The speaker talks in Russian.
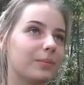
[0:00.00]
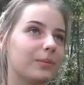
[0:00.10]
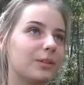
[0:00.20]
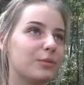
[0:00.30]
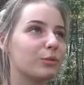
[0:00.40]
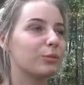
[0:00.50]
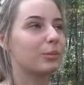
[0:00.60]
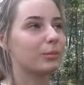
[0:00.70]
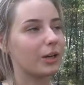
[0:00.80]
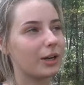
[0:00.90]
Тем, что мы
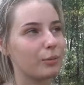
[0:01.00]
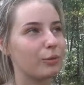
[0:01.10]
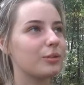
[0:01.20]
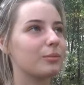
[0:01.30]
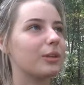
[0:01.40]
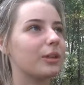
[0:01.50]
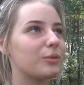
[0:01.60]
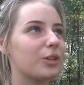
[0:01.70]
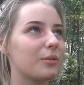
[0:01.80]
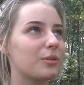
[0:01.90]
помогаем людям и
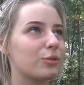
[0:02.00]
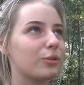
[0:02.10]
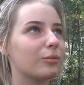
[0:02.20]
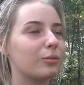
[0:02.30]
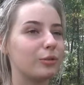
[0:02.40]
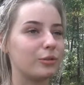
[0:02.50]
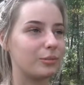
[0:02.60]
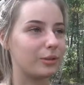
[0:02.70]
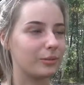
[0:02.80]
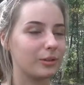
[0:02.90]
общаемся с новыми людьми.